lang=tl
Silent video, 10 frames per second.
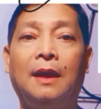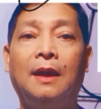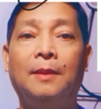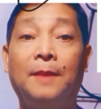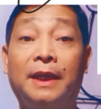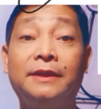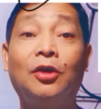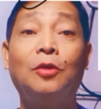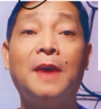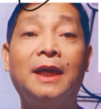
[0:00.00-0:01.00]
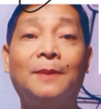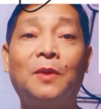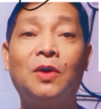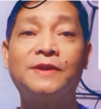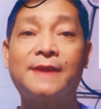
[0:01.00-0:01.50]
Magandang umaga
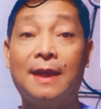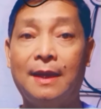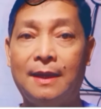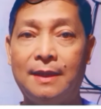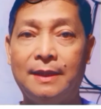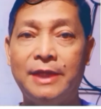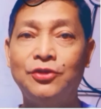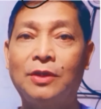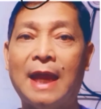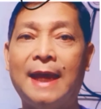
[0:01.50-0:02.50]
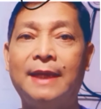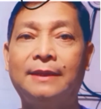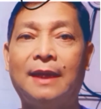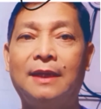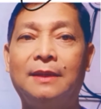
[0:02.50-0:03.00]
po sa inyong lahat.
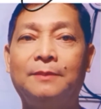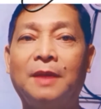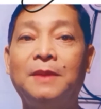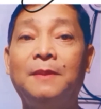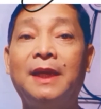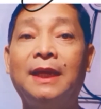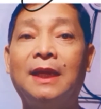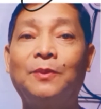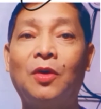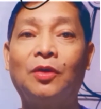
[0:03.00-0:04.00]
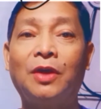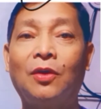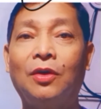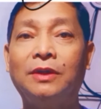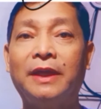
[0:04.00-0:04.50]
Uh, magbibigay lang po ako ng
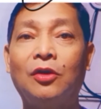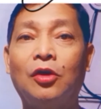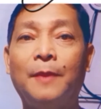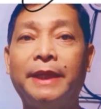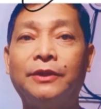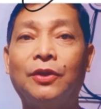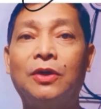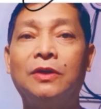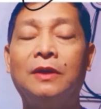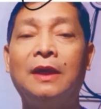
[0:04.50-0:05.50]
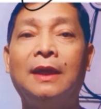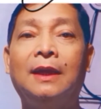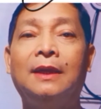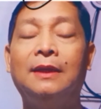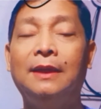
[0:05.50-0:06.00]
konting komento.
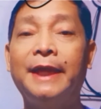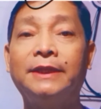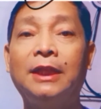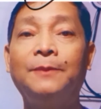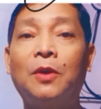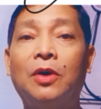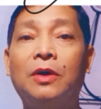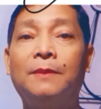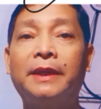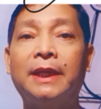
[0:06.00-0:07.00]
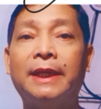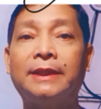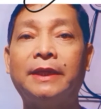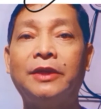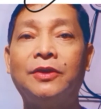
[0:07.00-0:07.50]
Lately po, makikita
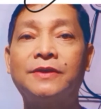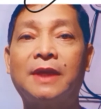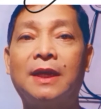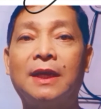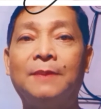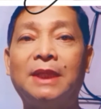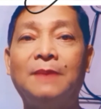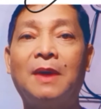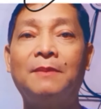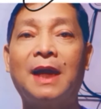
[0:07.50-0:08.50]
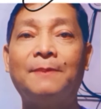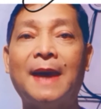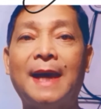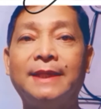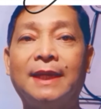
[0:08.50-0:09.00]
ninyo sa iba't ibang mga
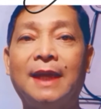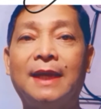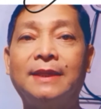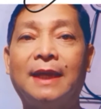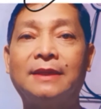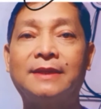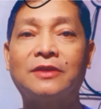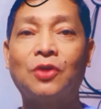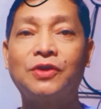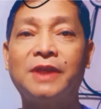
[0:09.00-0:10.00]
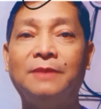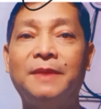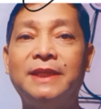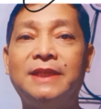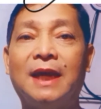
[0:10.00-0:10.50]
pahayagan at sa social
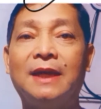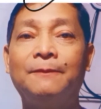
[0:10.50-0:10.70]
media